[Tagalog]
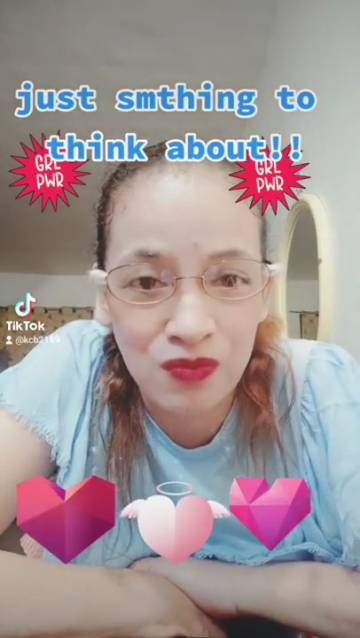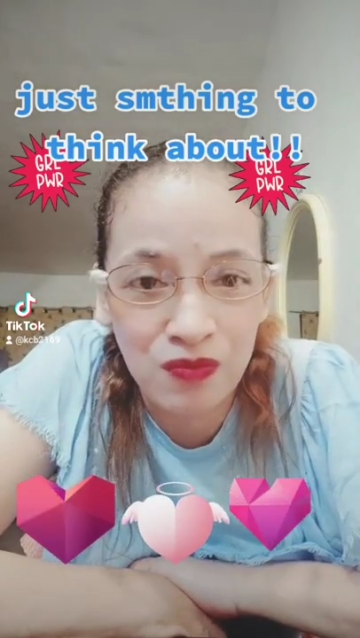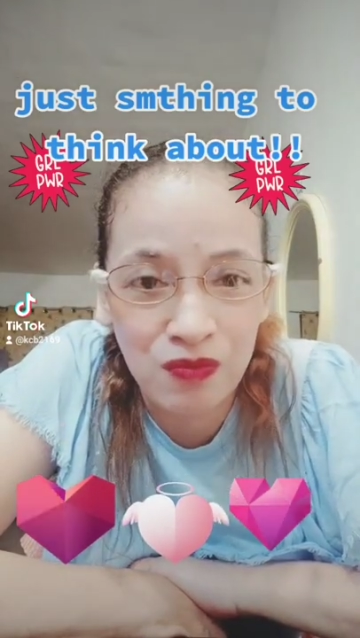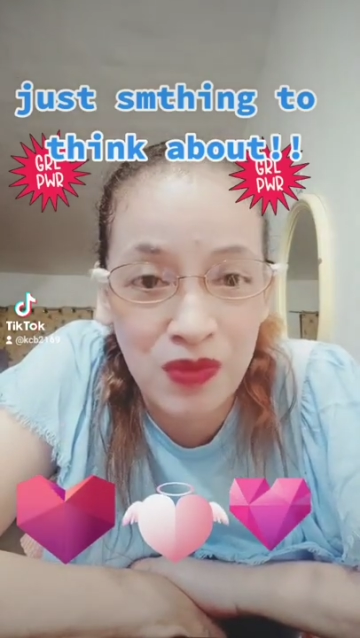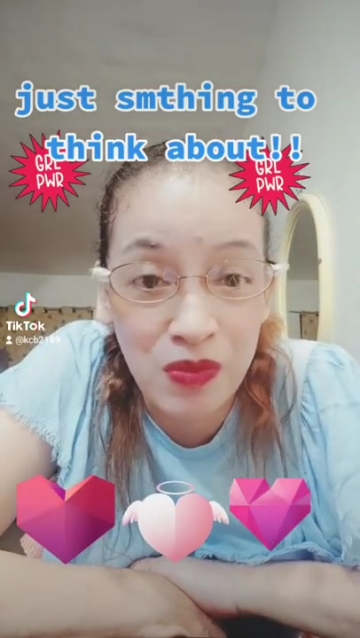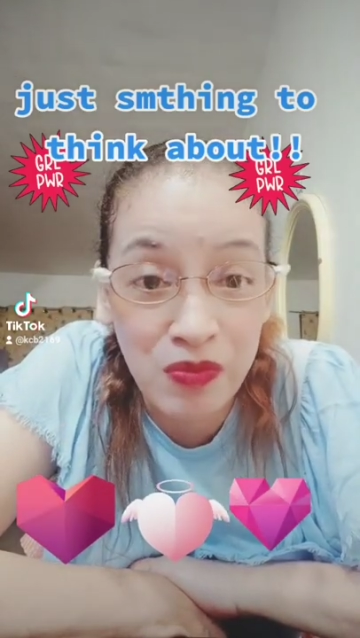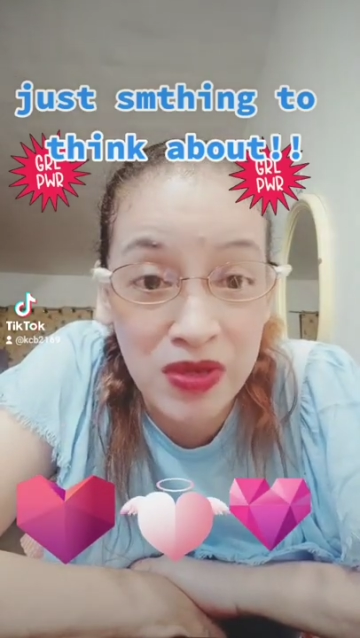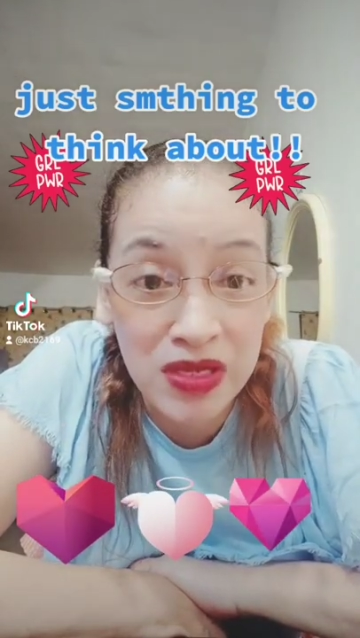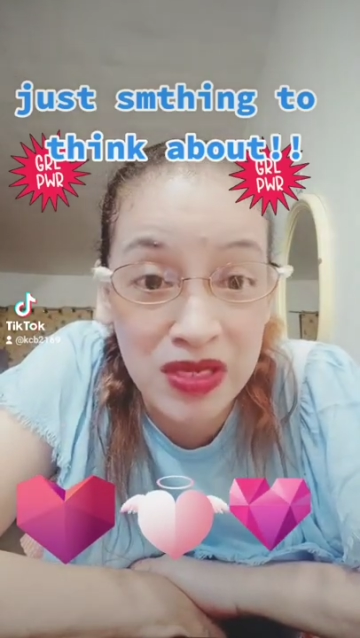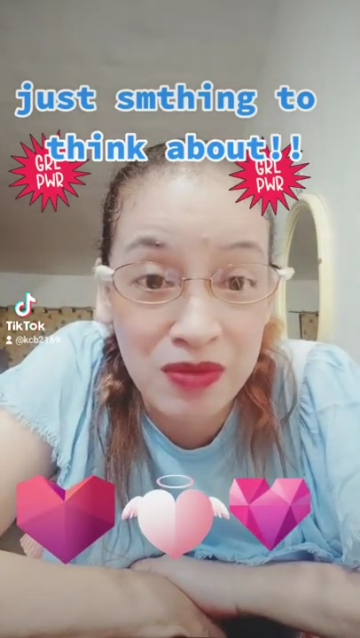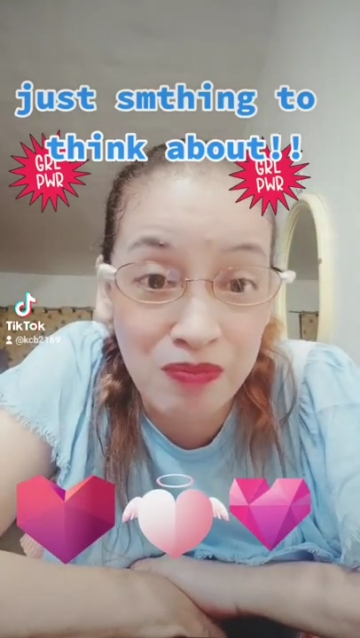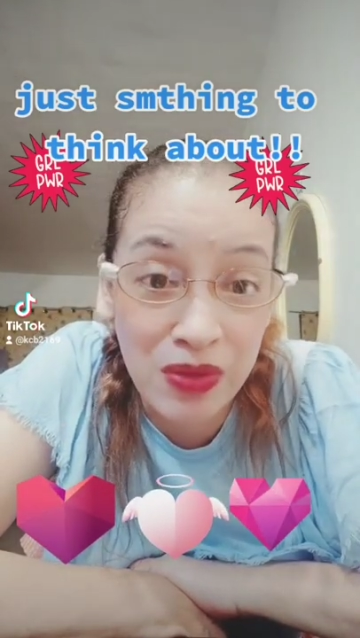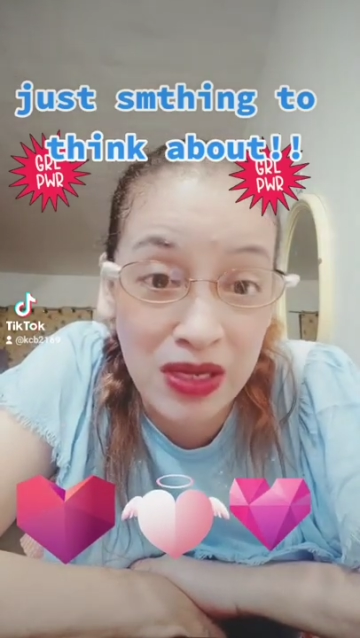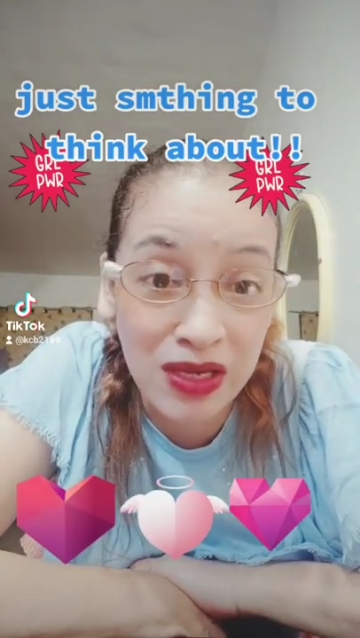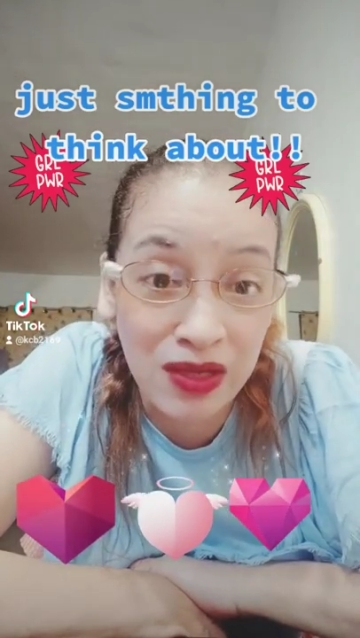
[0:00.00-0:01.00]
May meaning
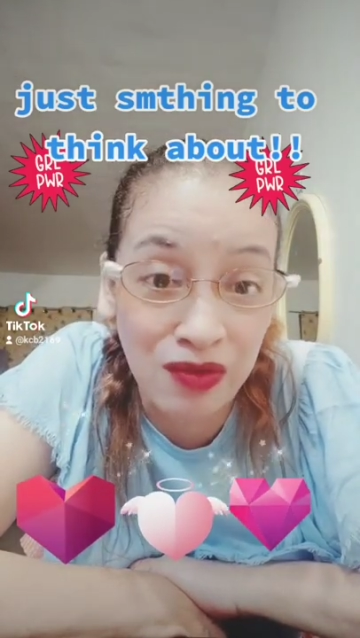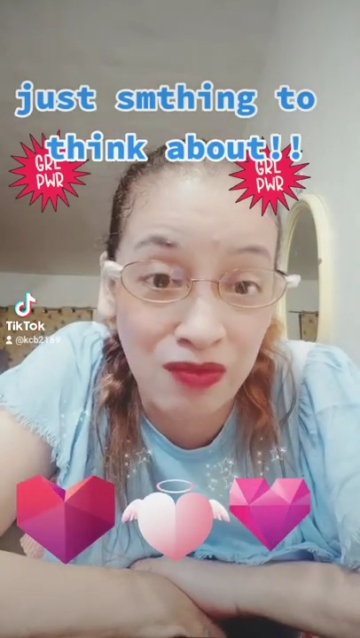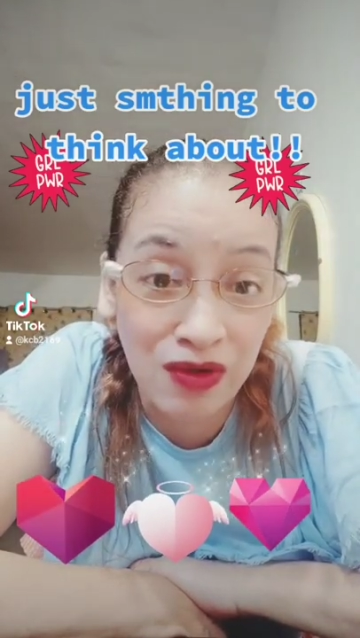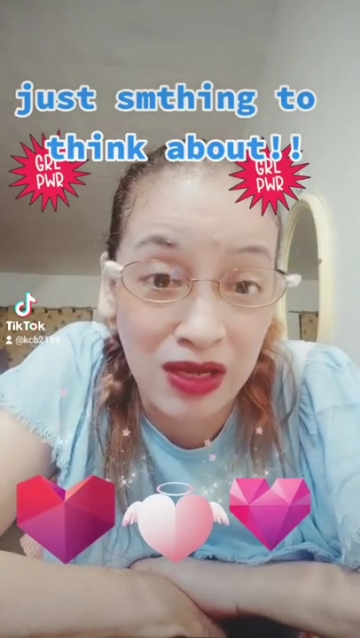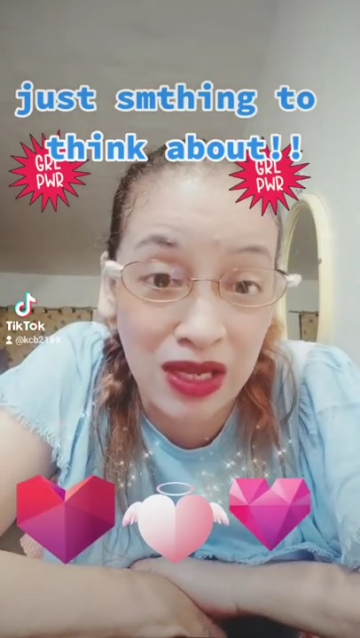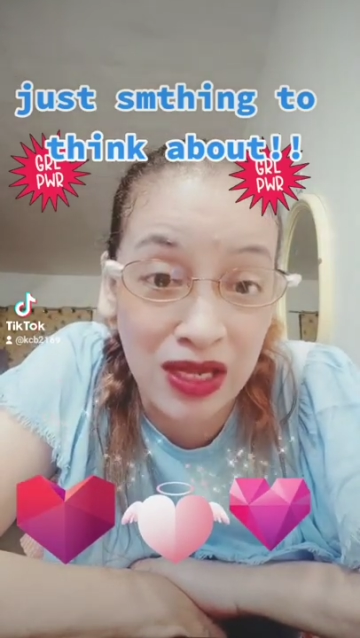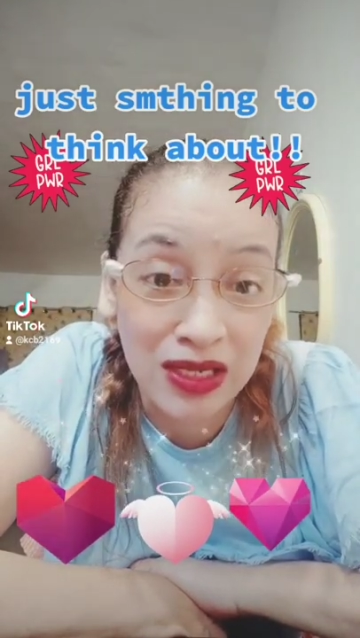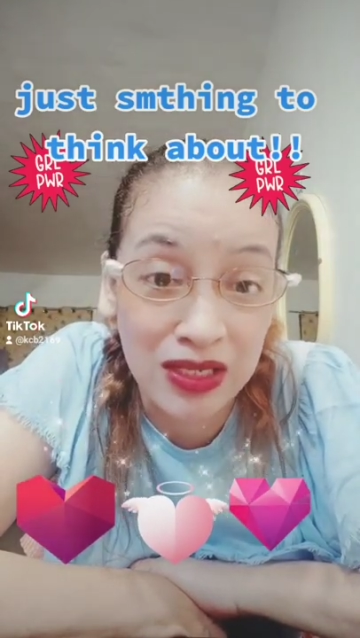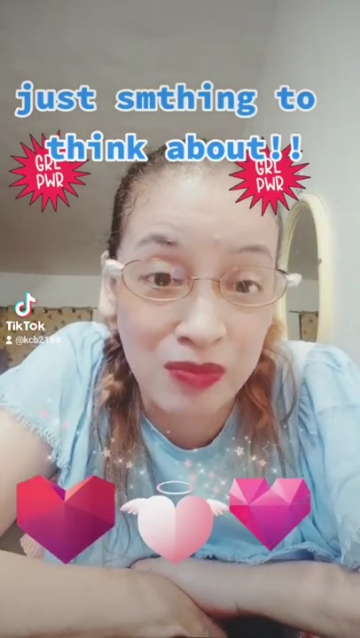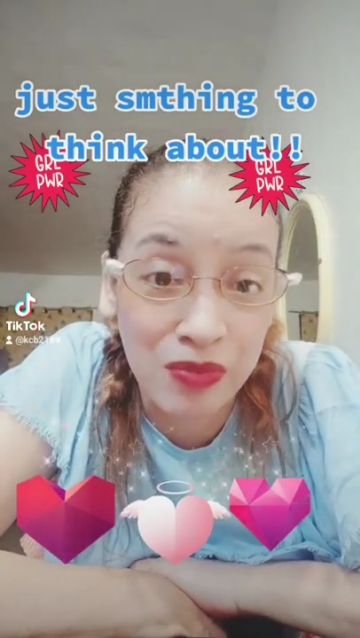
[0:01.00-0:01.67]
pala yung kaya niya